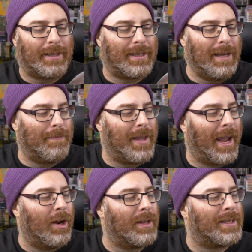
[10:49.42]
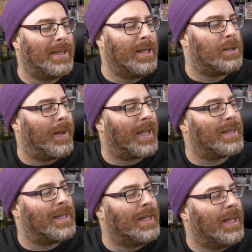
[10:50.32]
c'est bien le CD du
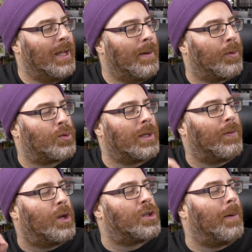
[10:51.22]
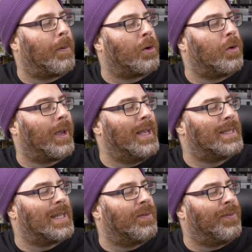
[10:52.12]
magazine. Pour ceux qui veulent se le procurer,
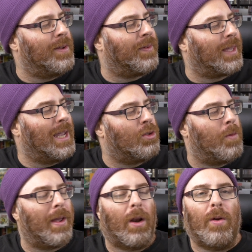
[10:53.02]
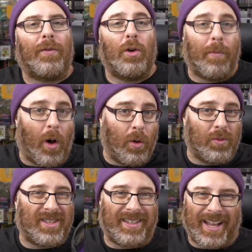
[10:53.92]
c'est février 2001, volume
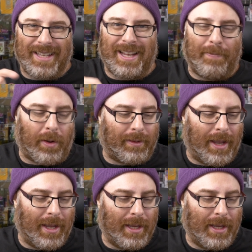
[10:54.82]
11, très important.